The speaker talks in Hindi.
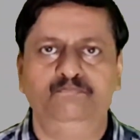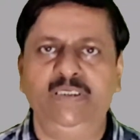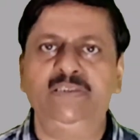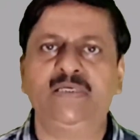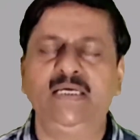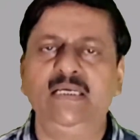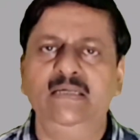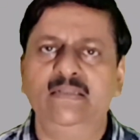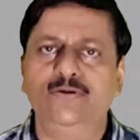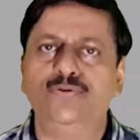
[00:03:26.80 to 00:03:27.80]
बीच की
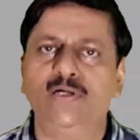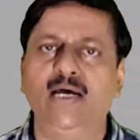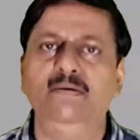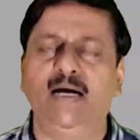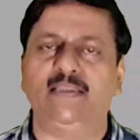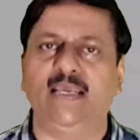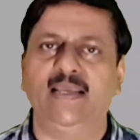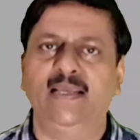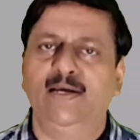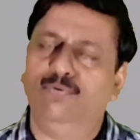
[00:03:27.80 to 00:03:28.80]
जो सारी बातें हैं
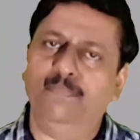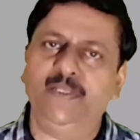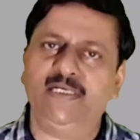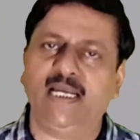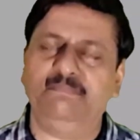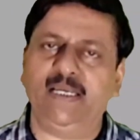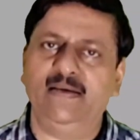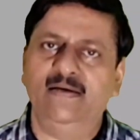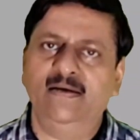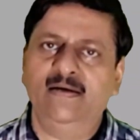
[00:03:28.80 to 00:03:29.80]
वो अपनी जगह पे
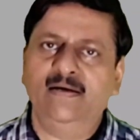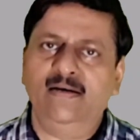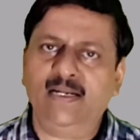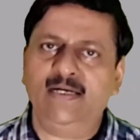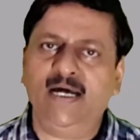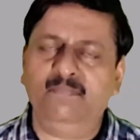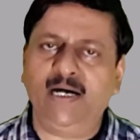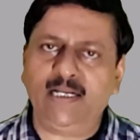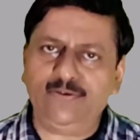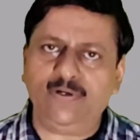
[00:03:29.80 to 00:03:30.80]
लेकिन
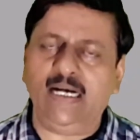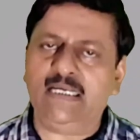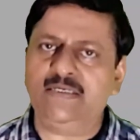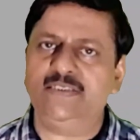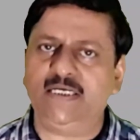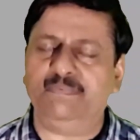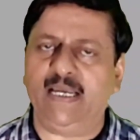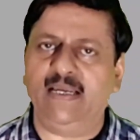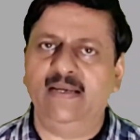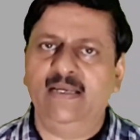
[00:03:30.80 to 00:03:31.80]
हमारा जो रिलेशनशिप
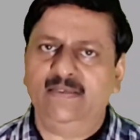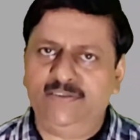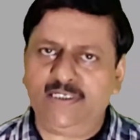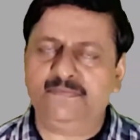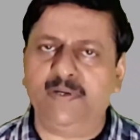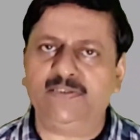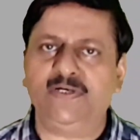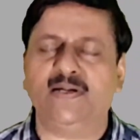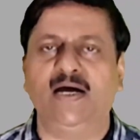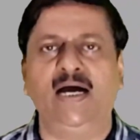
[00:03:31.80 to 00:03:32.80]
है जीएस
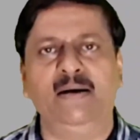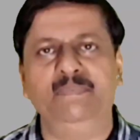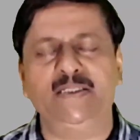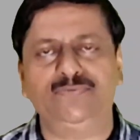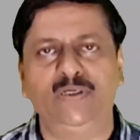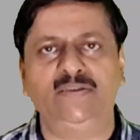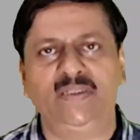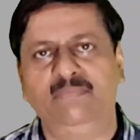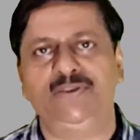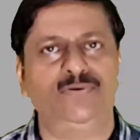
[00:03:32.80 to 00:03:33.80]
मास्टर का अपने स्टूडेंट
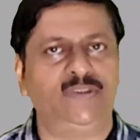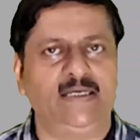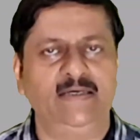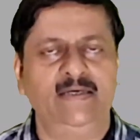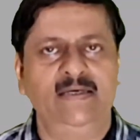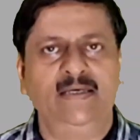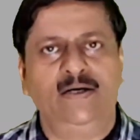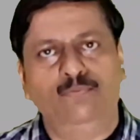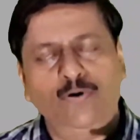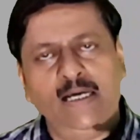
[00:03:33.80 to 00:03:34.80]
से बच्चों से
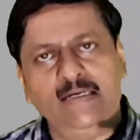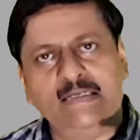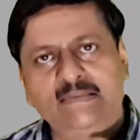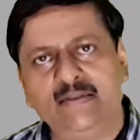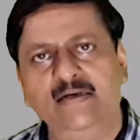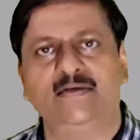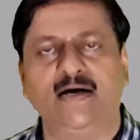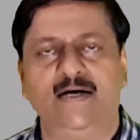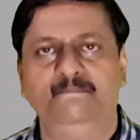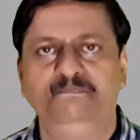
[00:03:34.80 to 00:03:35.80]
वो है रिजल्ट का